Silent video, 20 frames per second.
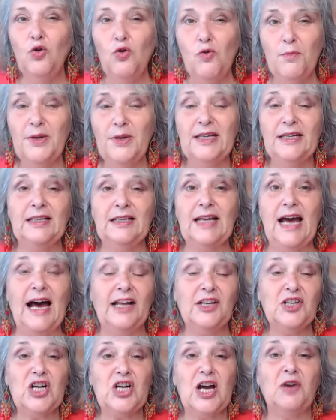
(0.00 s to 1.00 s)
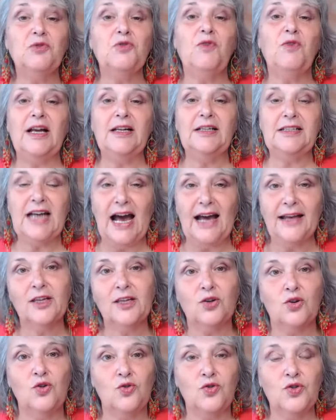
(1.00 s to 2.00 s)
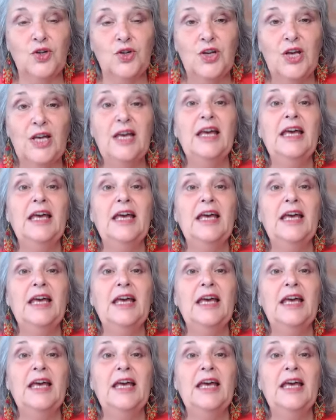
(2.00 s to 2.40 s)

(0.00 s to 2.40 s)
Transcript: unbedingt anschauen, weil Kairon